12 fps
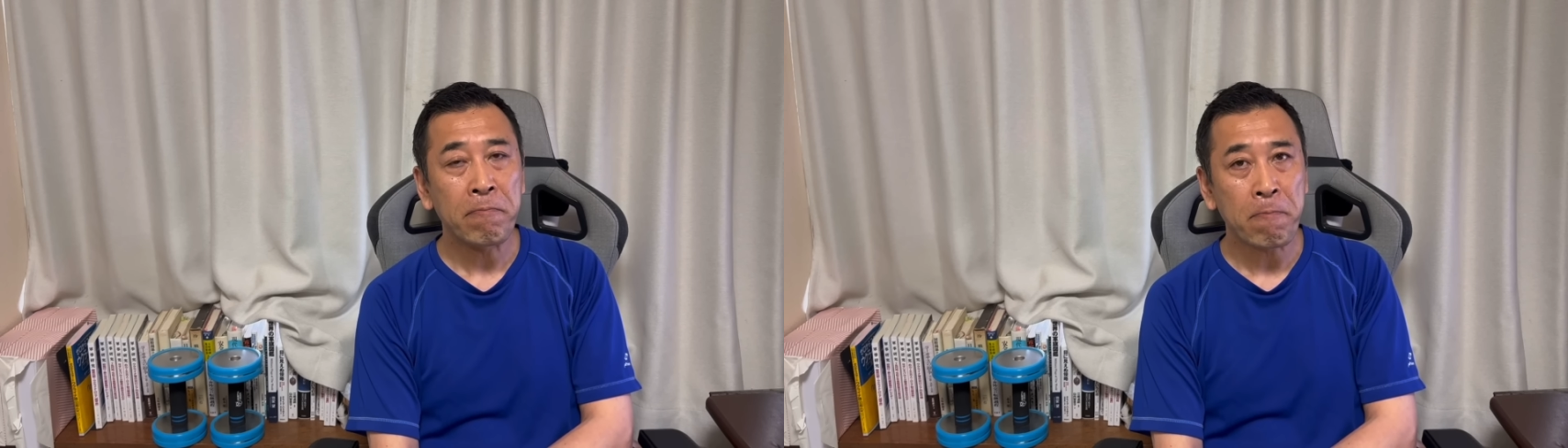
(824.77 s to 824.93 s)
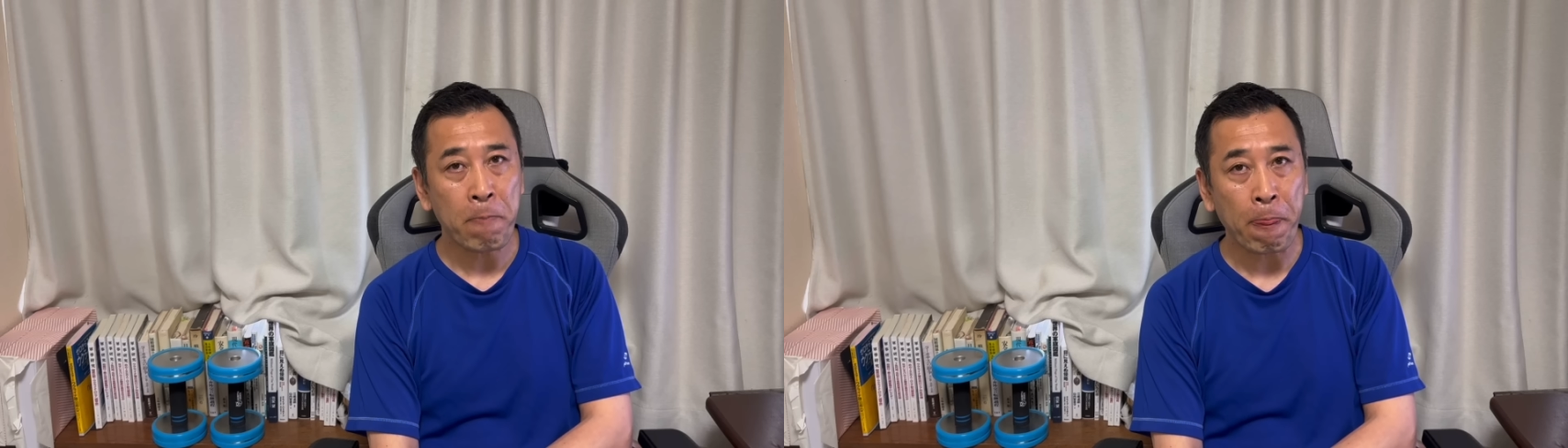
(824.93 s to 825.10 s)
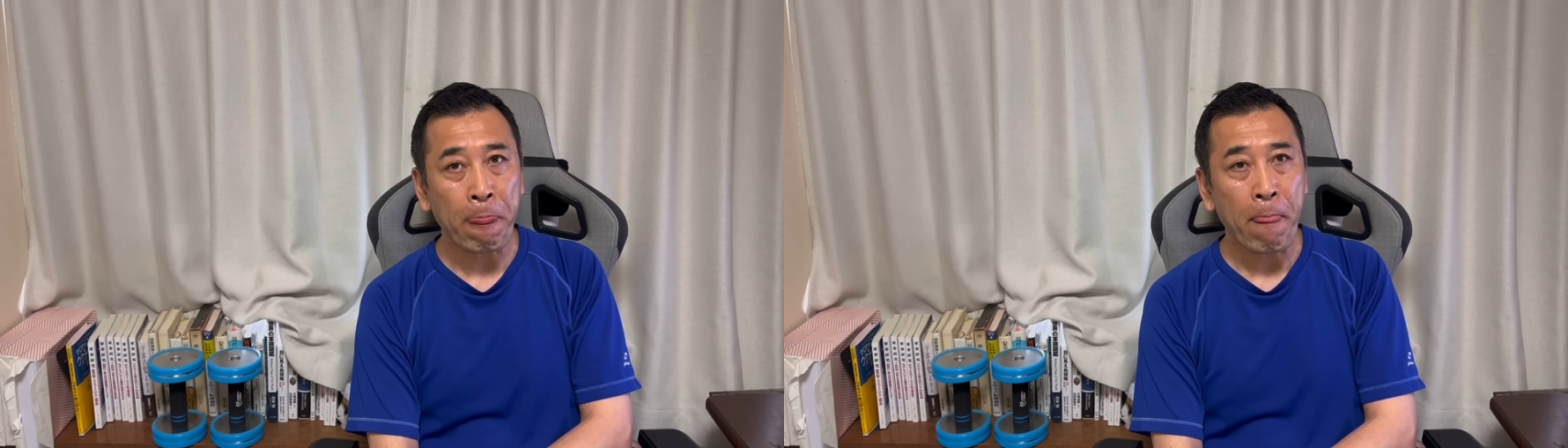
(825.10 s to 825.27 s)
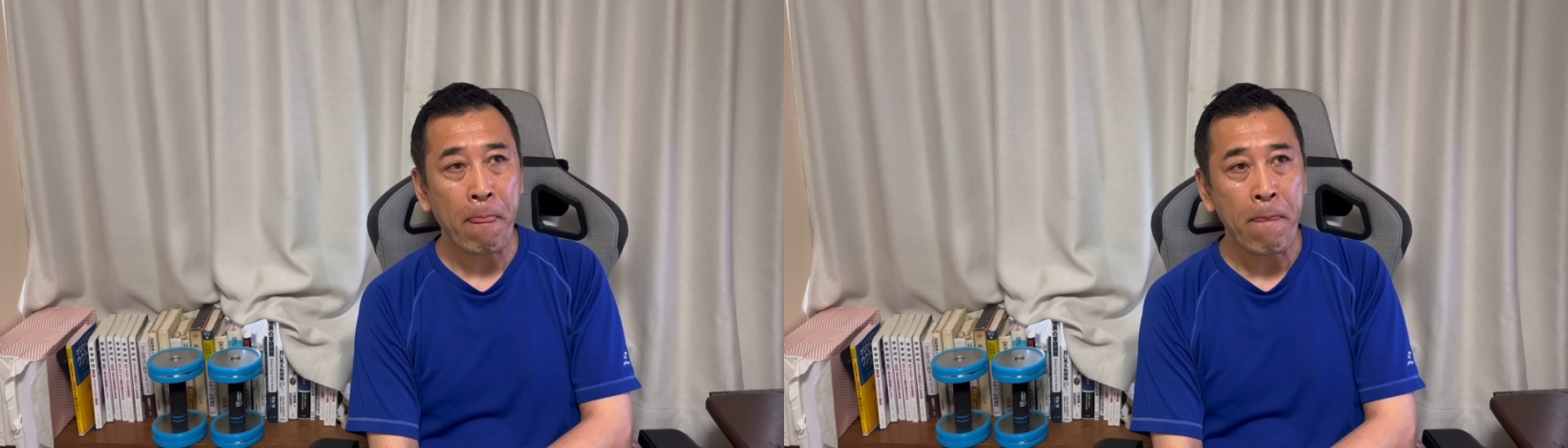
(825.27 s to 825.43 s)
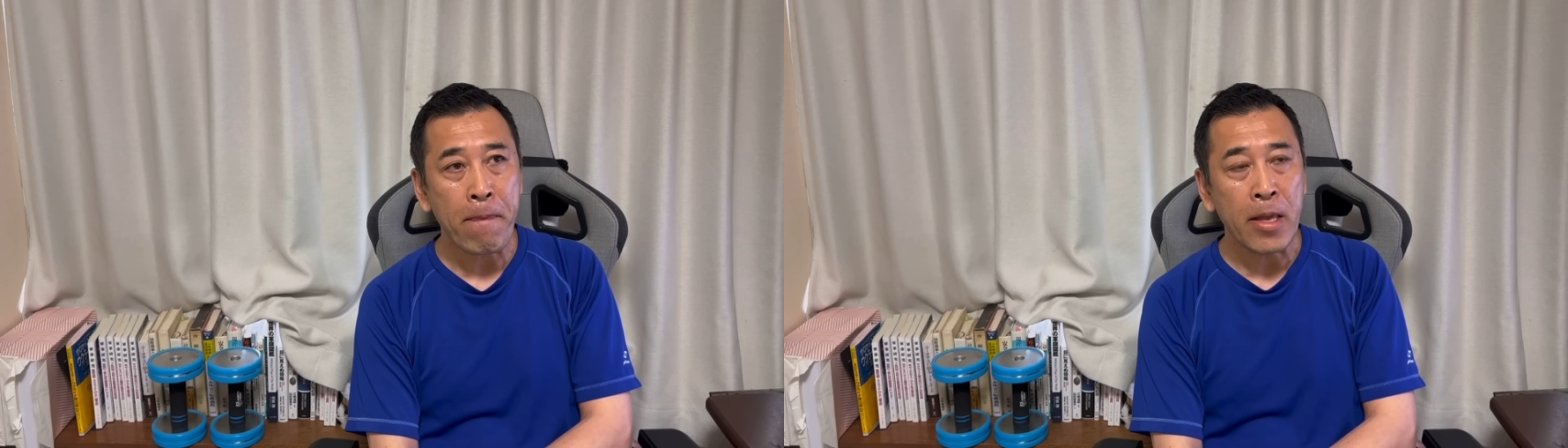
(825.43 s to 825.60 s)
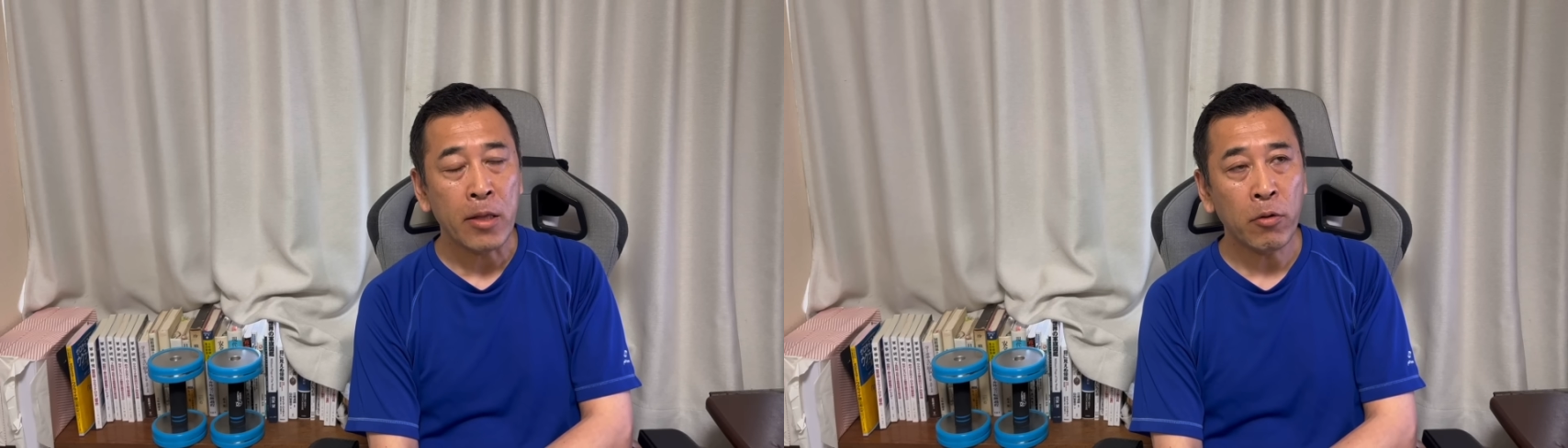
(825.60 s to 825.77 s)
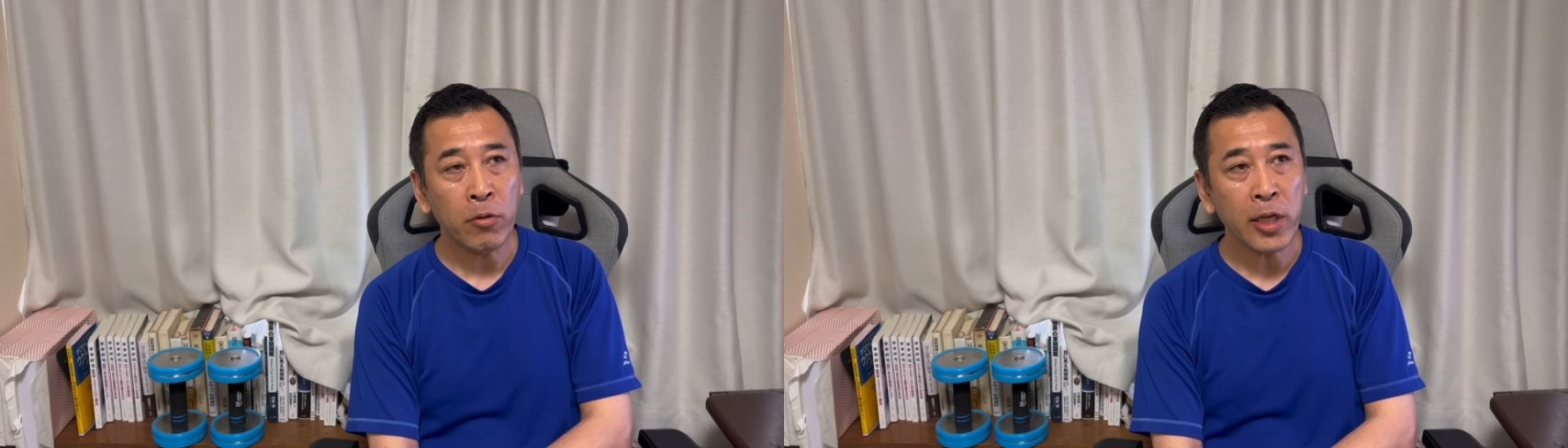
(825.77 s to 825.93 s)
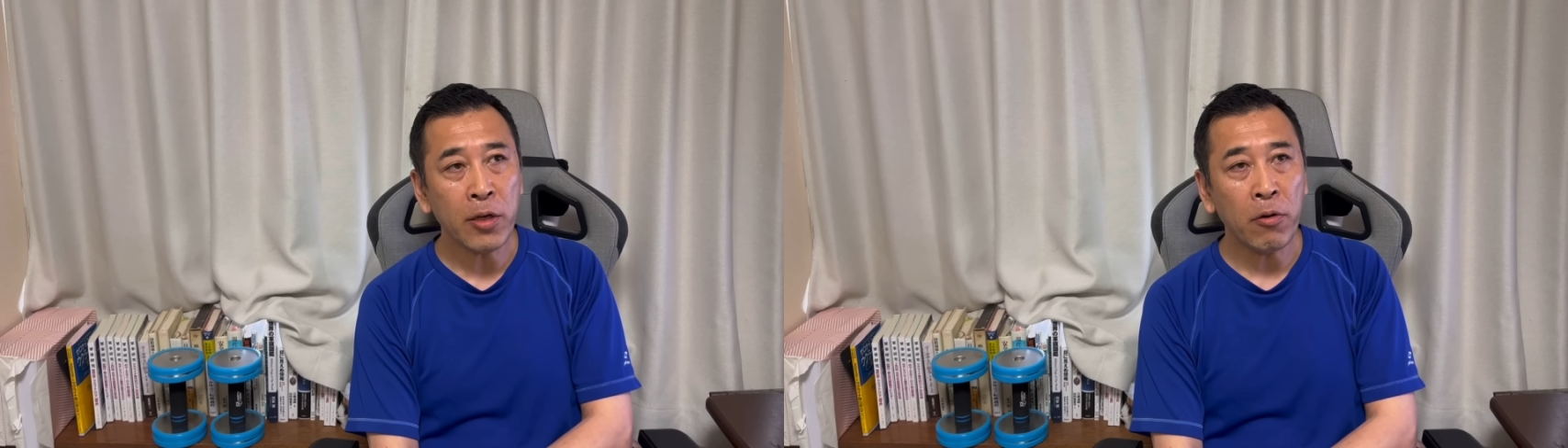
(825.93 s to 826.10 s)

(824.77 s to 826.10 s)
うん。当然